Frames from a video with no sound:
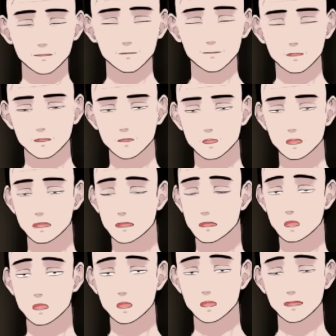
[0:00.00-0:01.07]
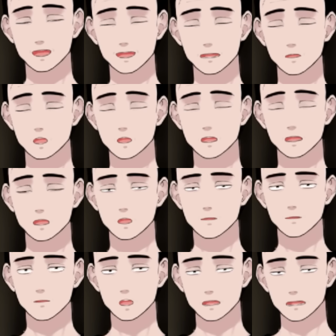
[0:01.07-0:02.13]
私この会話喋ること
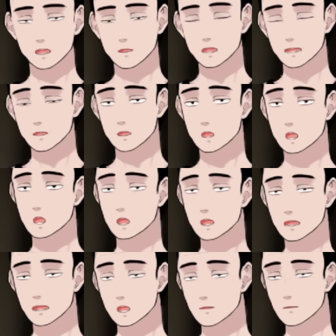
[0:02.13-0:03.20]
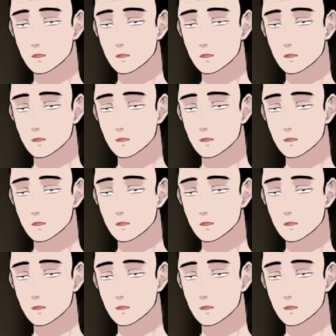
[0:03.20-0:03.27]
以外に何の能力もないです。